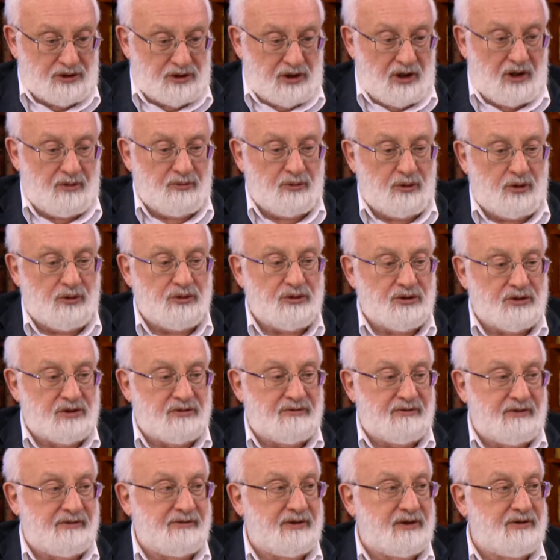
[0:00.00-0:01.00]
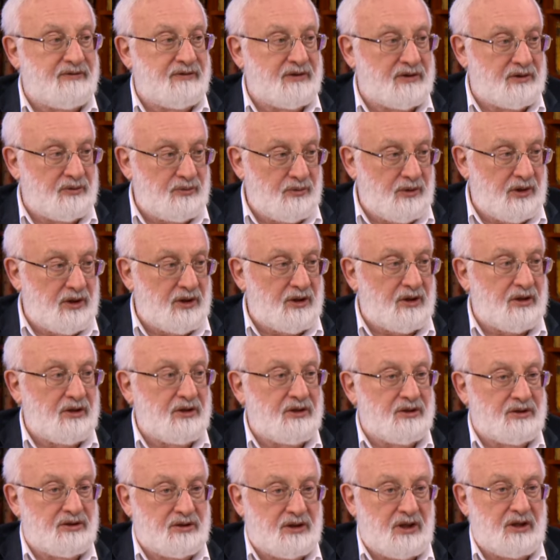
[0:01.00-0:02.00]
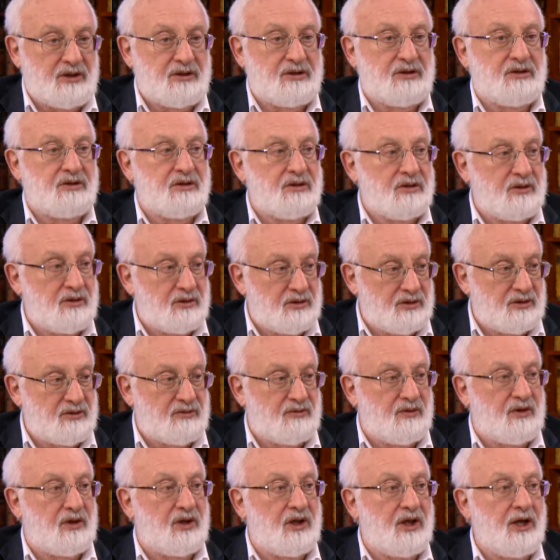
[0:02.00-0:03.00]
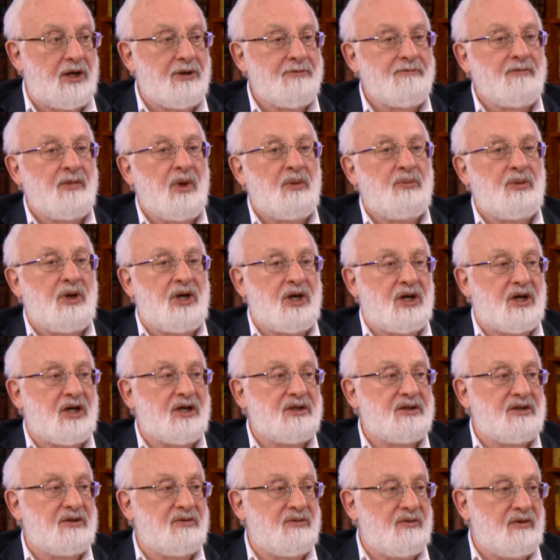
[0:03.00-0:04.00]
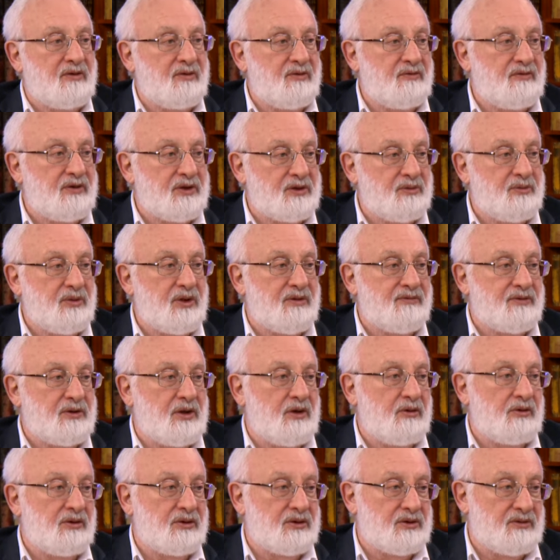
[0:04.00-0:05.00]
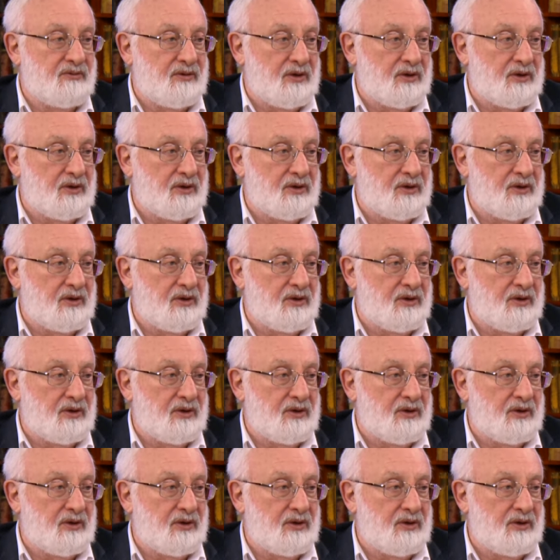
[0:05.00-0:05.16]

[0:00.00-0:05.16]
ислам должен завоевать весь мир и стать э, действительно, перекрасить весь мир в зеленый